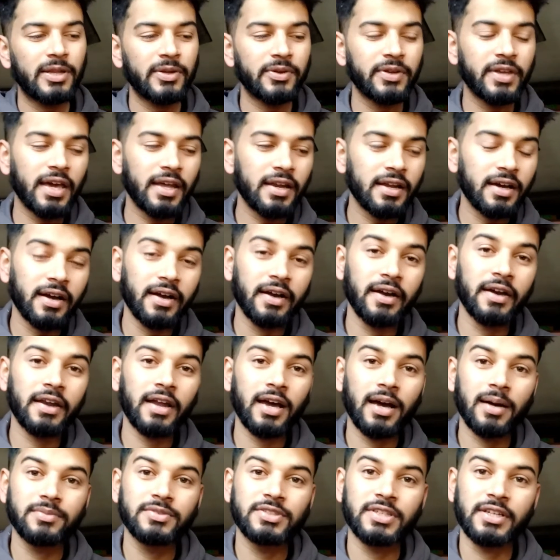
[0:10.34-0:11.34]
मतलब कि यार
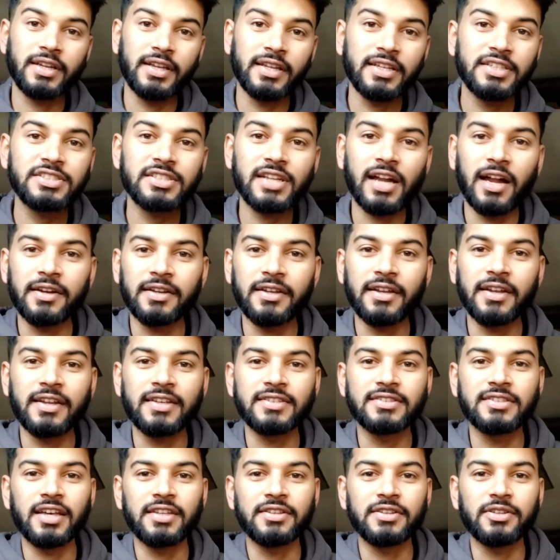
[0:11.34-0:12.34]
अगर आप जर्नलिंग स्टार्ट
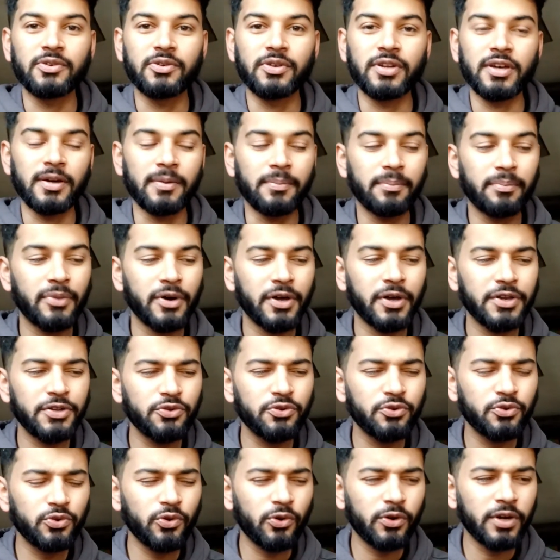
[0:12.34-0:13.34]
करना चाहते हो ना पर
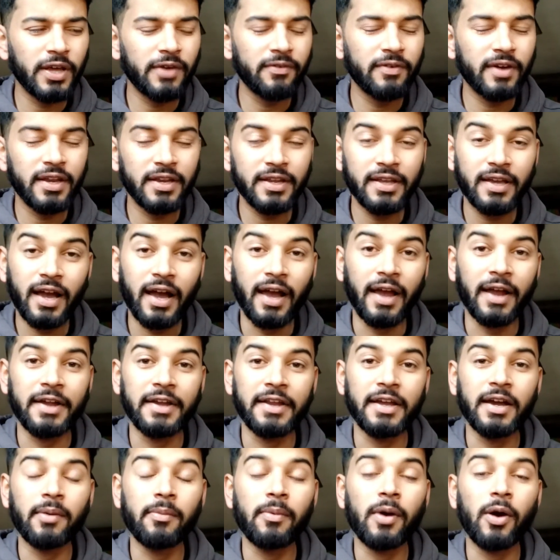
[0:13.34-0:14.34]
यू डोंट हैव एनी
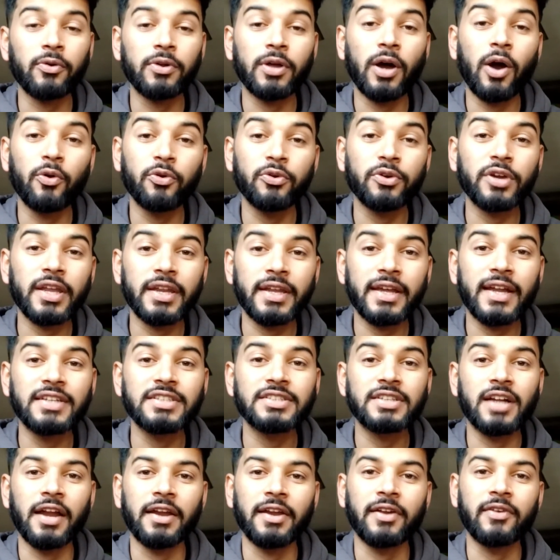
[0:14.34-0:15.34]
आइडिया अबाउट हाउ यू कैन
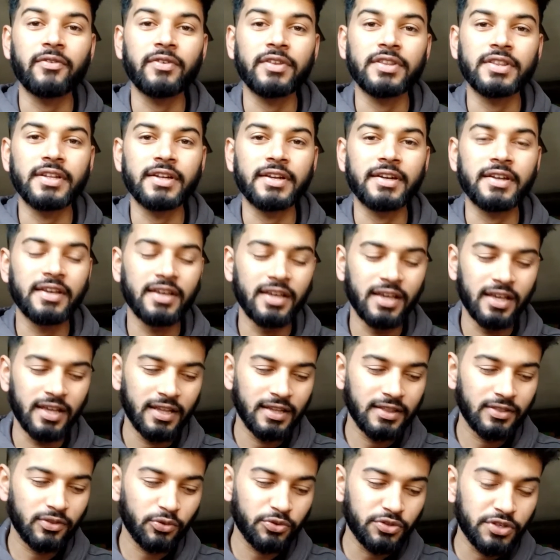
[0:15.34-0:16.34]
गेट स्टार्टेड विद
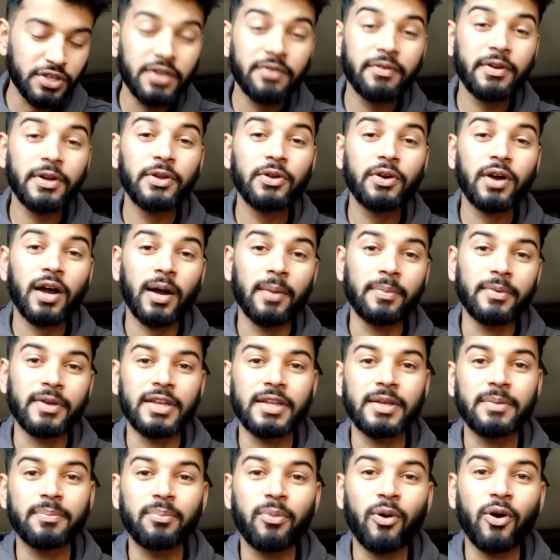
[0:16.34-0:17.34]
इट तो ये वीडियो
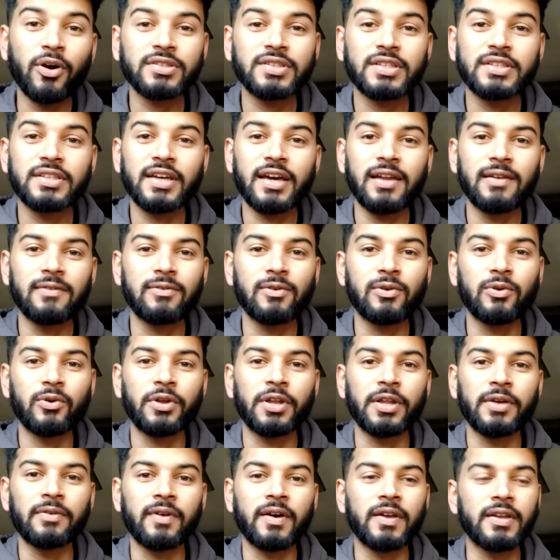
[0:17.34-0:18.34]
आपके लिए बहुत ज़्यादा हेल्पफुल होने